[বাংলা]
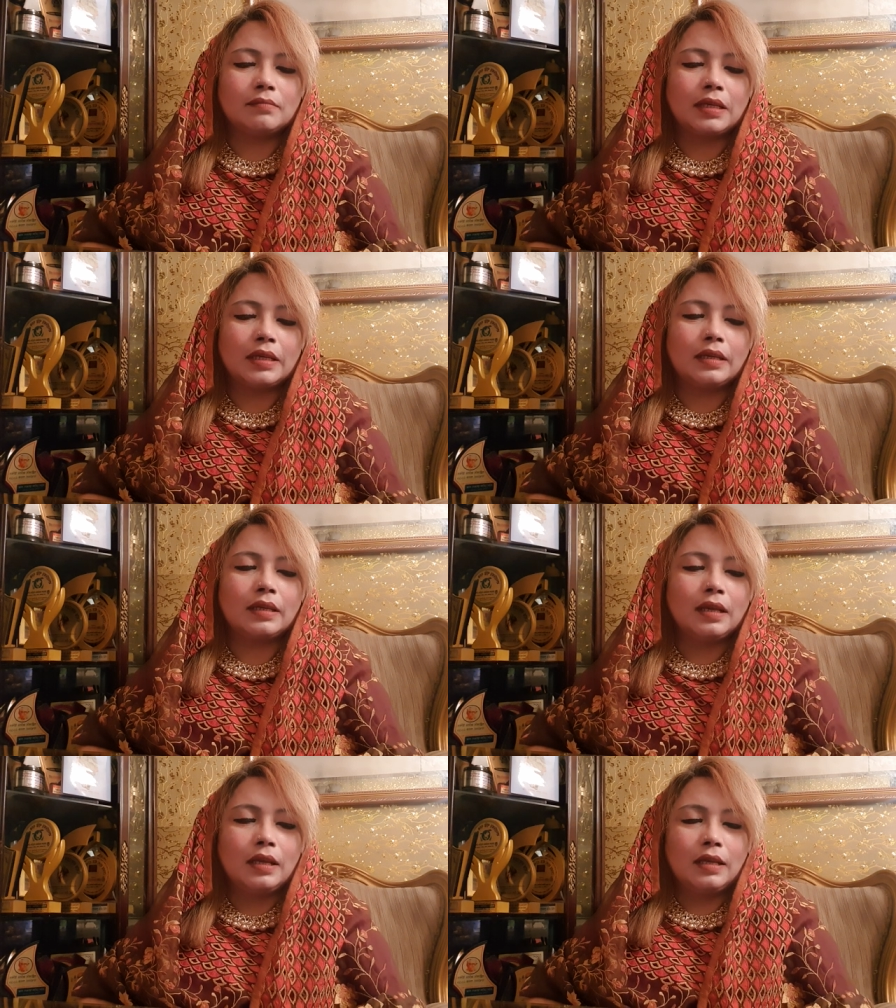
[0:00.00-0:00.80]
মানে
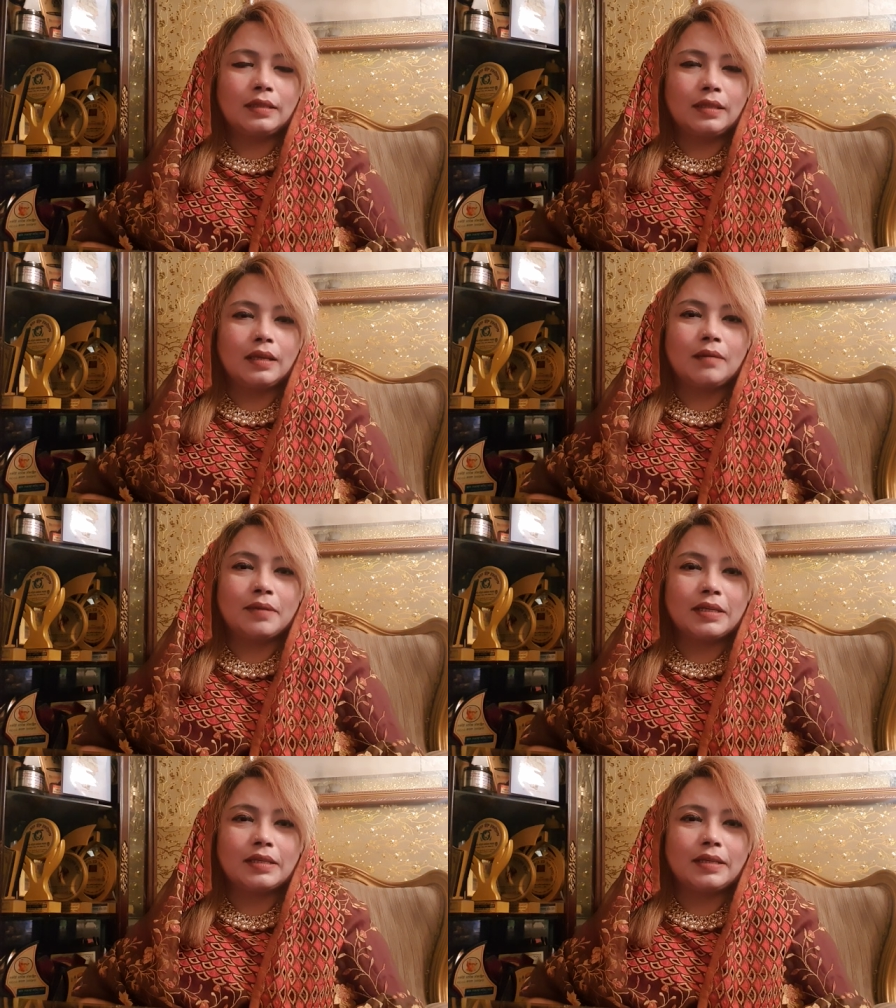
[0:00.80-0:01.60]

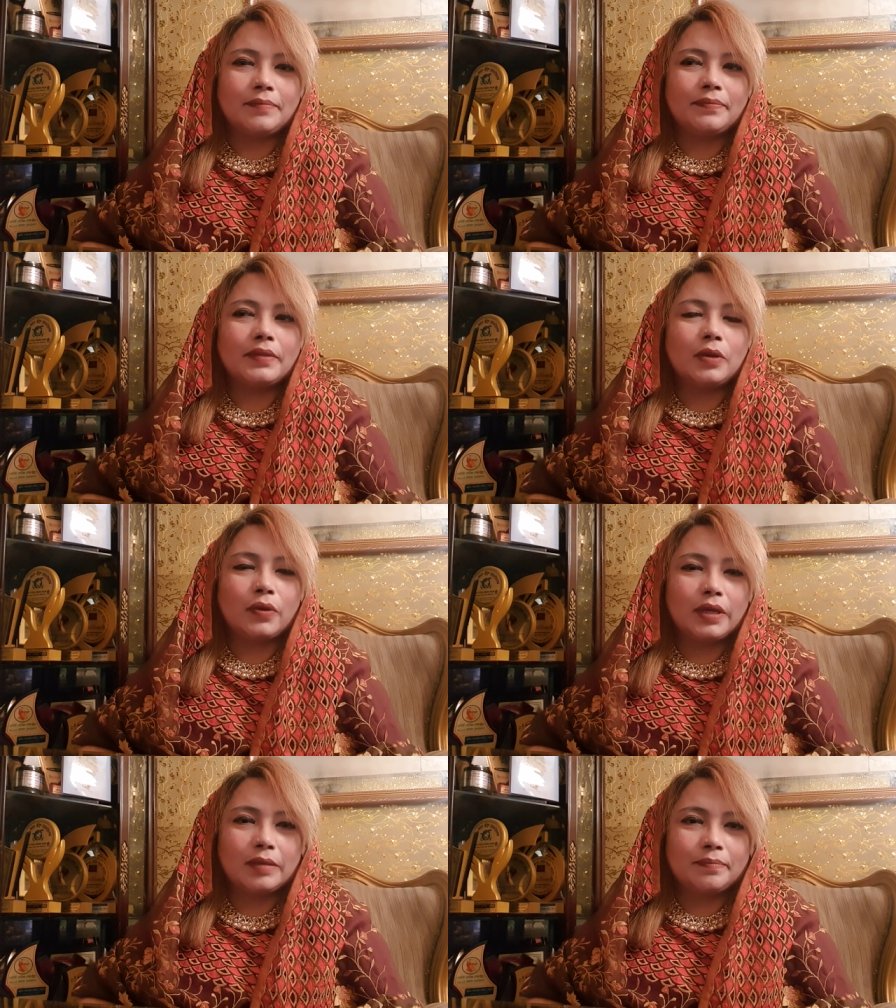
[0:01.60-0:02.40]
আমার যে
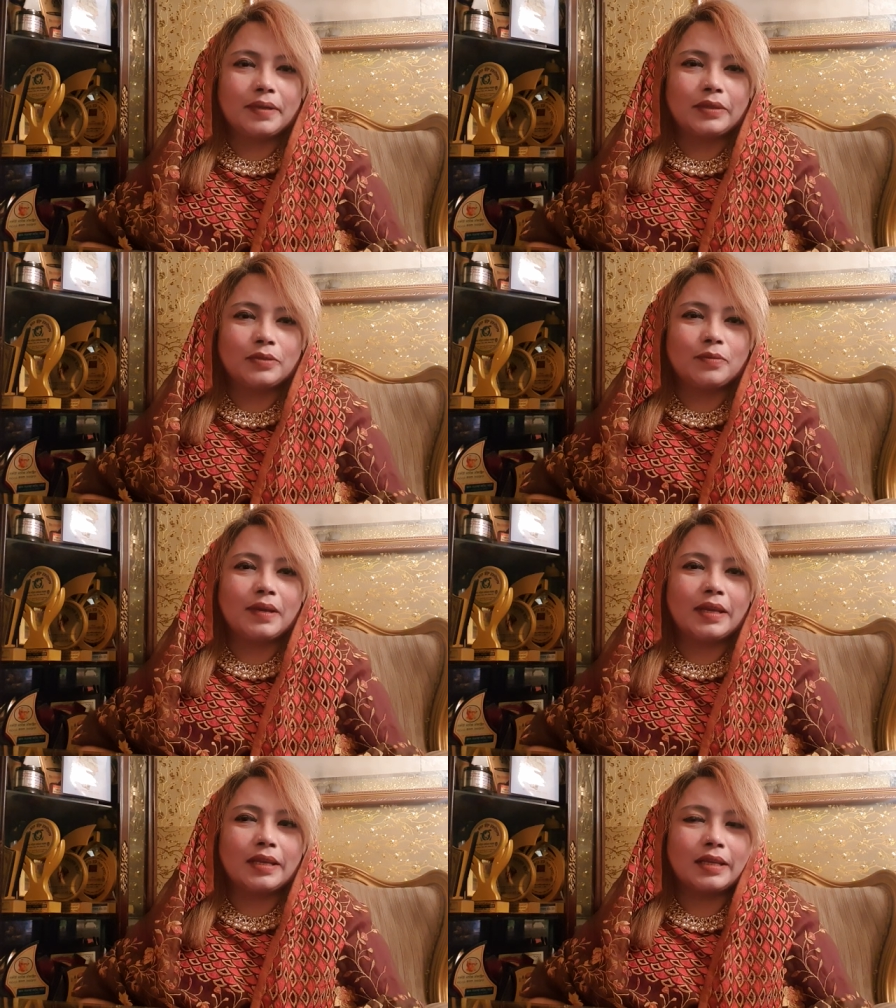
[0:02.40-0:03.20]
অনেক পাত্র
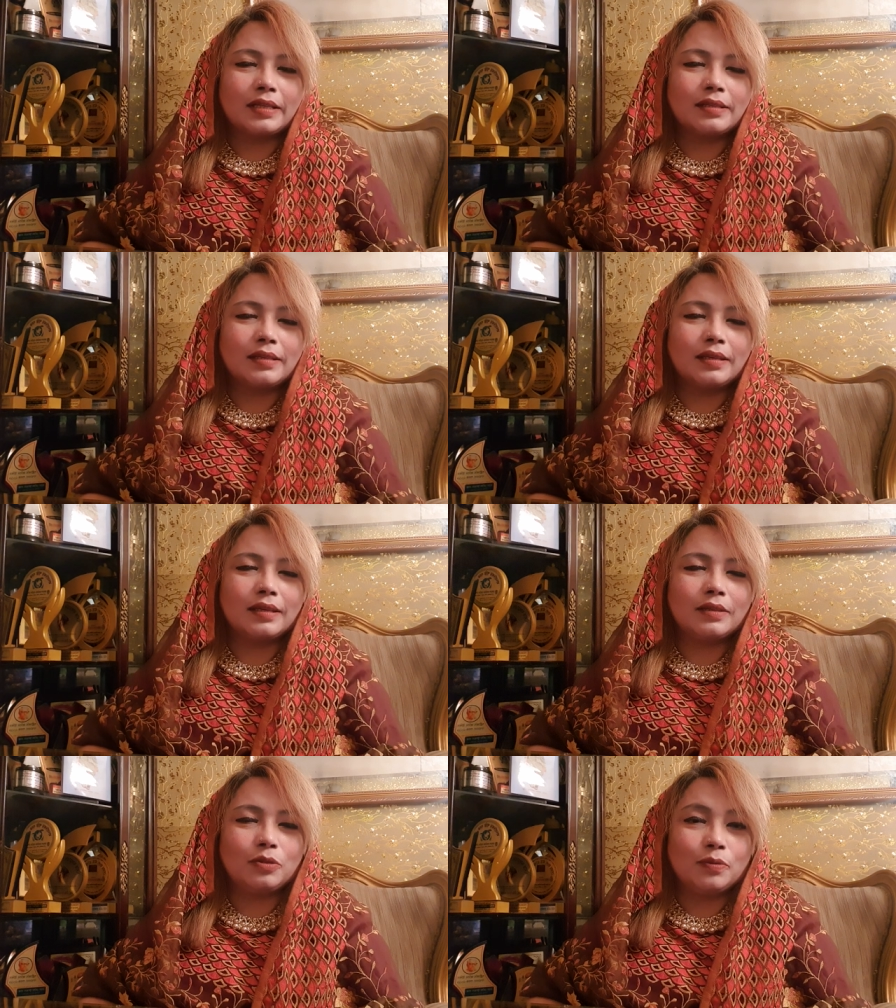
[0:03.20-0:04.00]
ভাইরা আছে
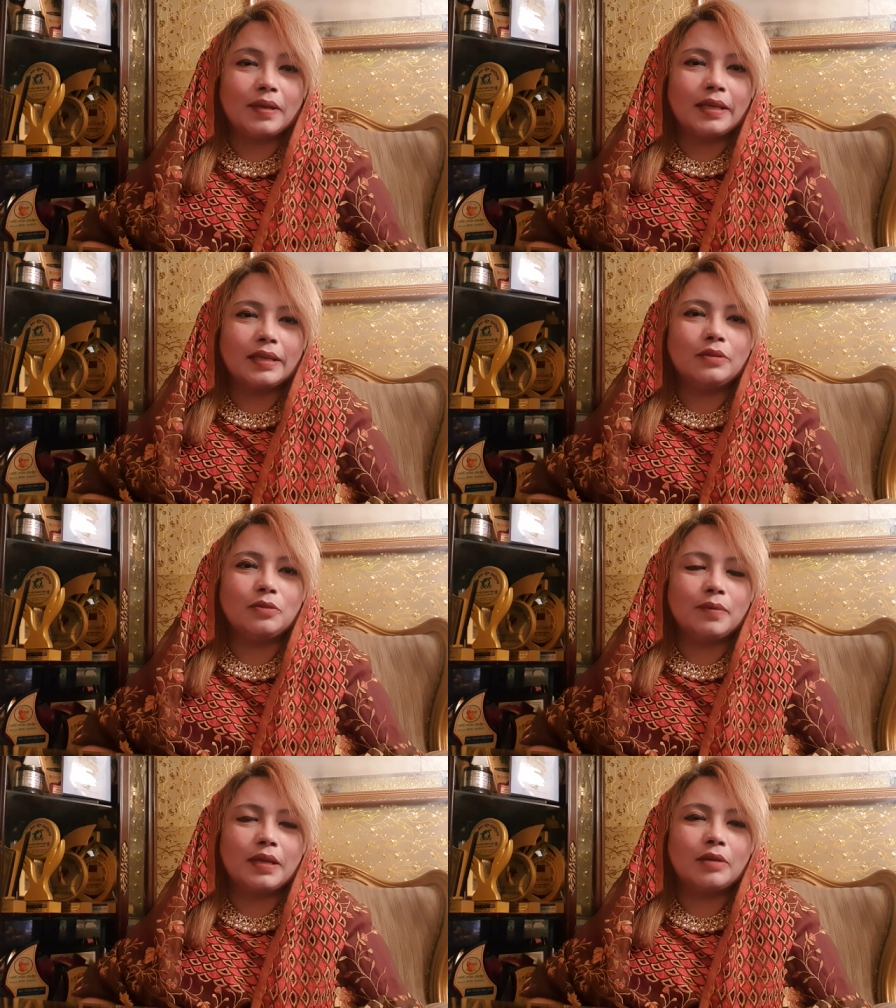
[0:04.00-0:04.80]
দুবাইয়ে
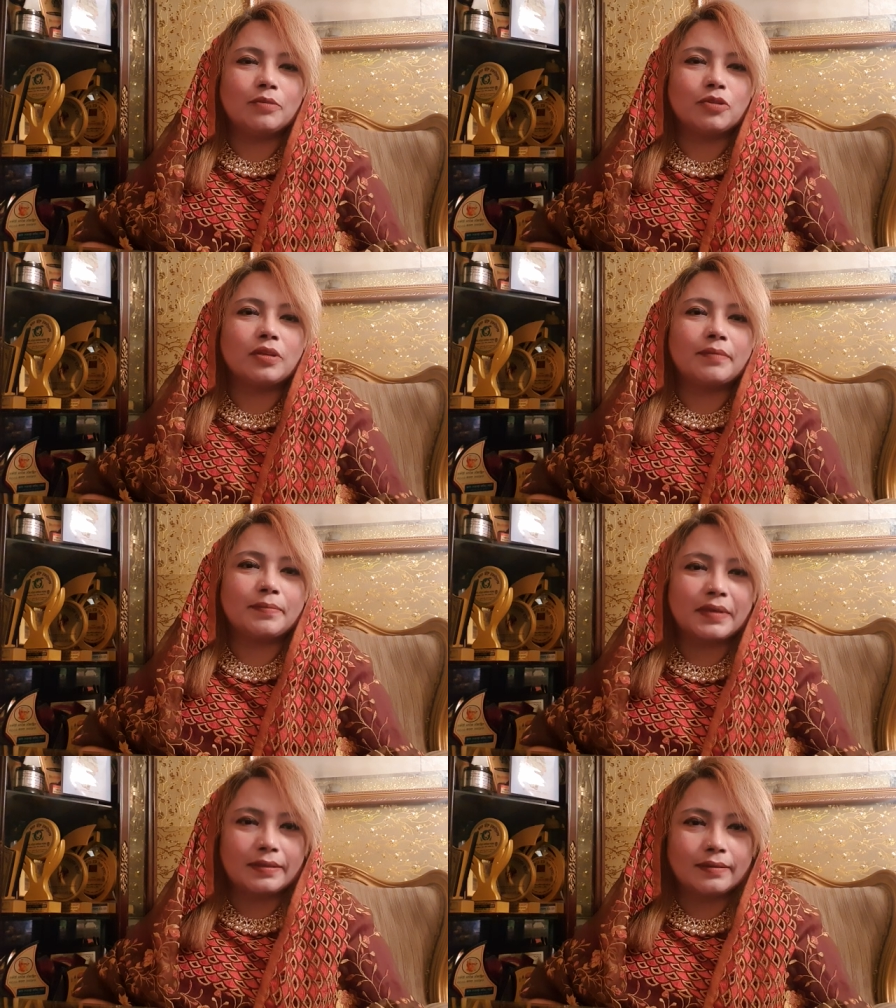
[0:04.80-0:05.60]
দুবাই অবশ্য আমরা
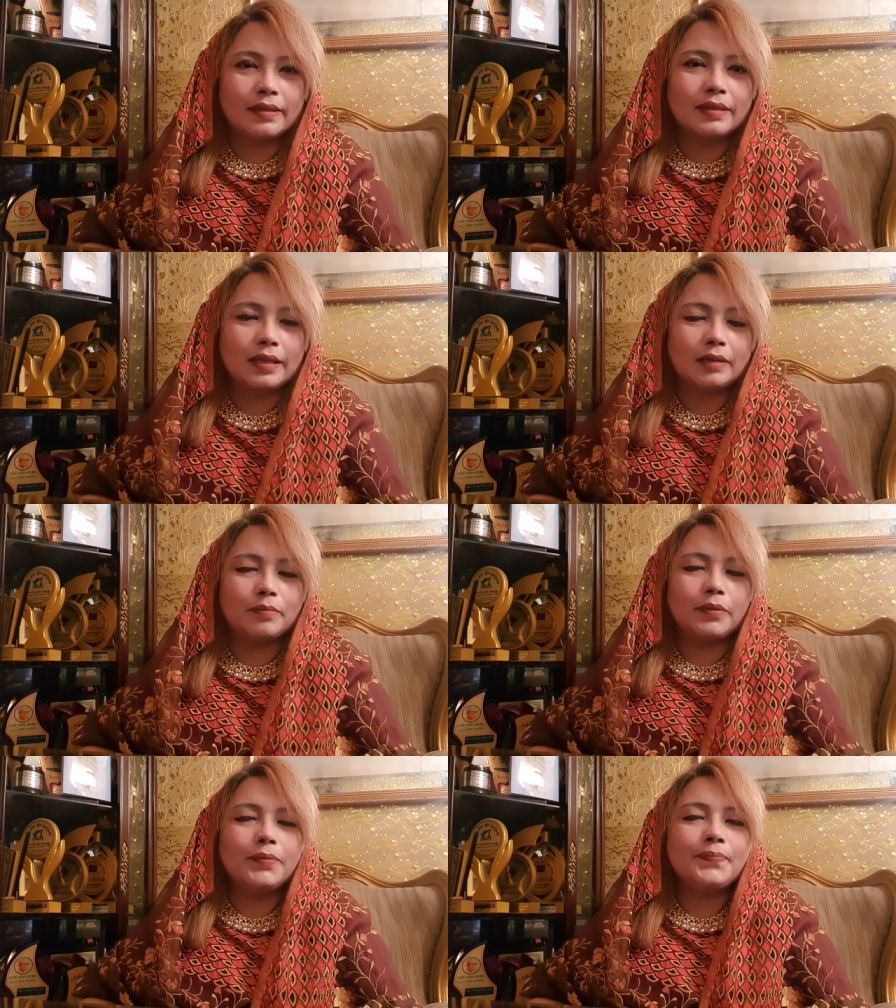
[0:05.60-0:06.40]
পাঁচ দিন
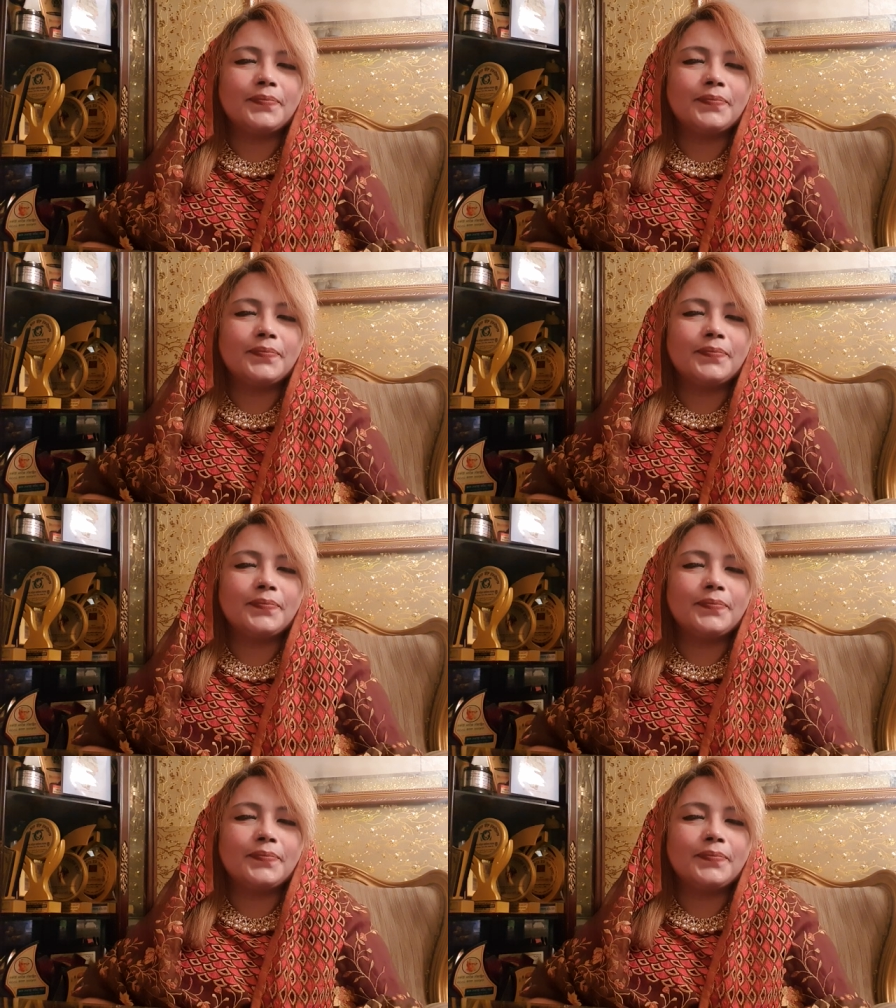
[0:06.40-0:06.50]
থাকবো